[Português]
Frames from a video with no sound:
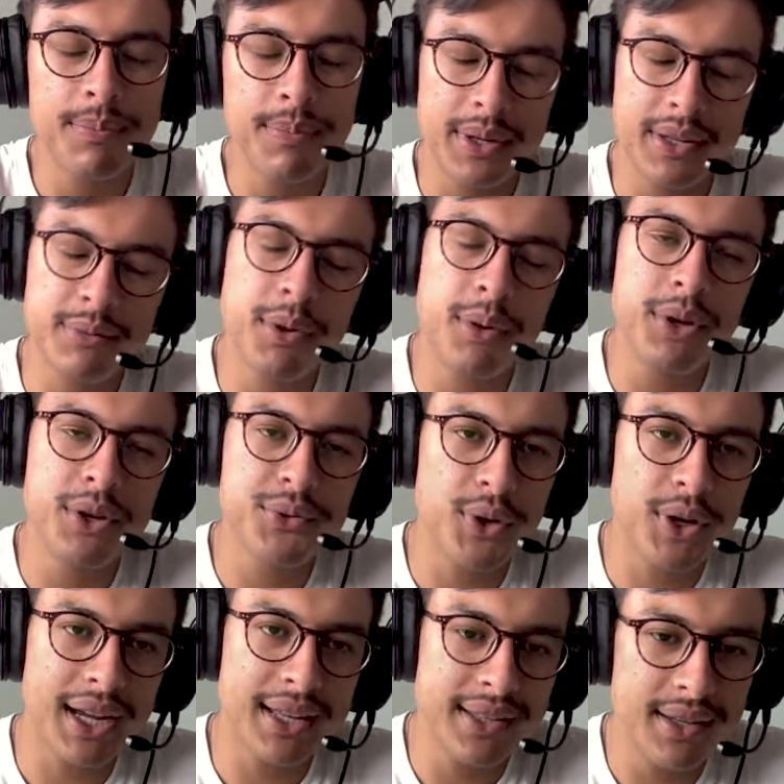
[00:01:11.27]
principalmente
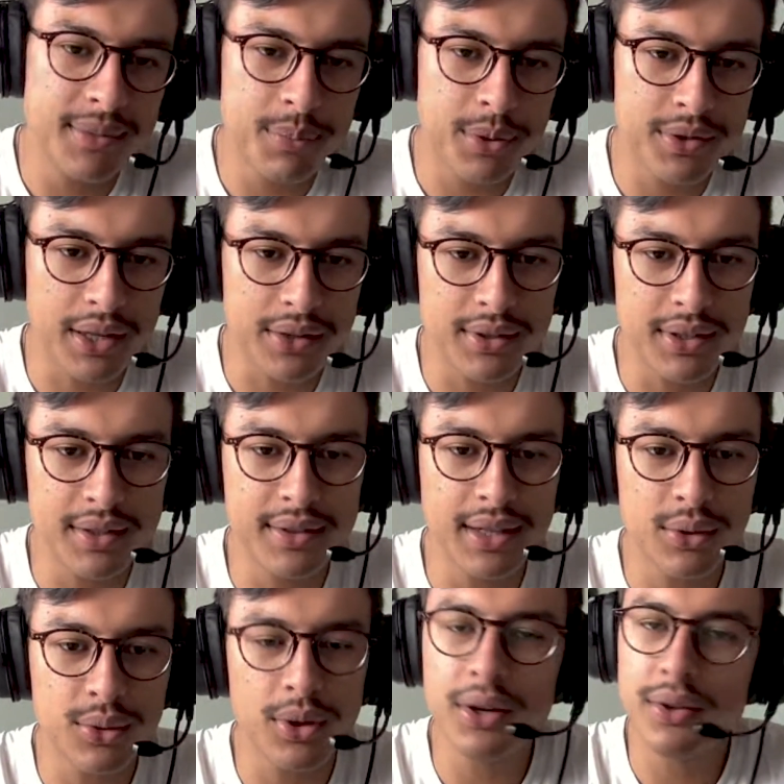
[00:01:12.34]
focada em processos
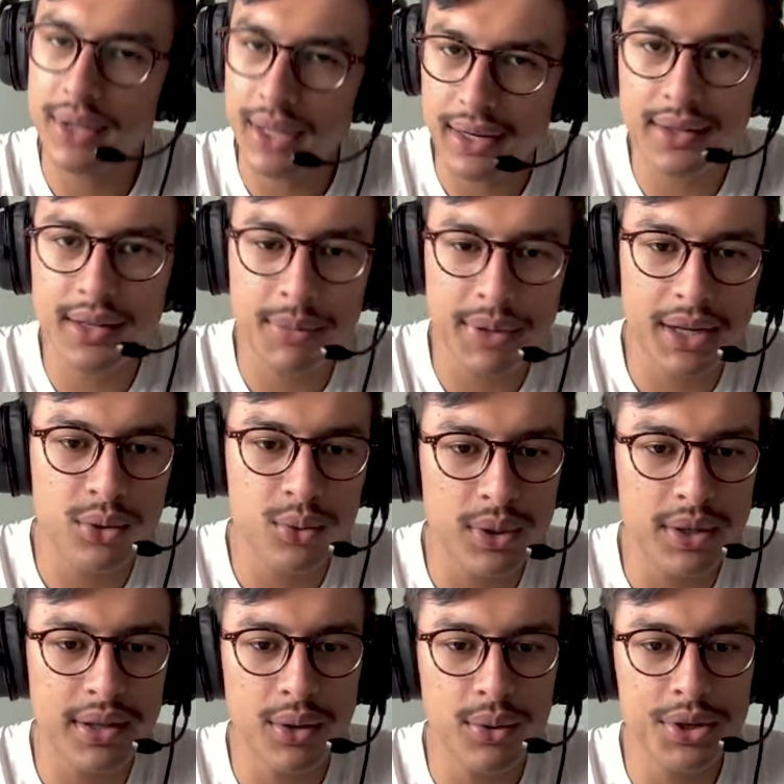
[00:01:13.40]
licitatórios, que ela também atua
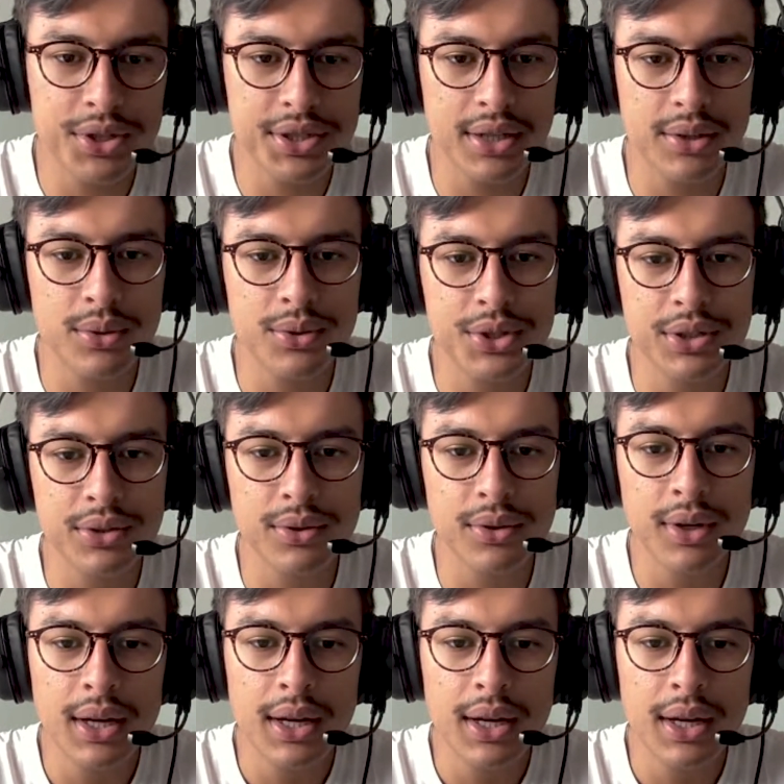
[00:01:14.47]
até hoje dentro disso.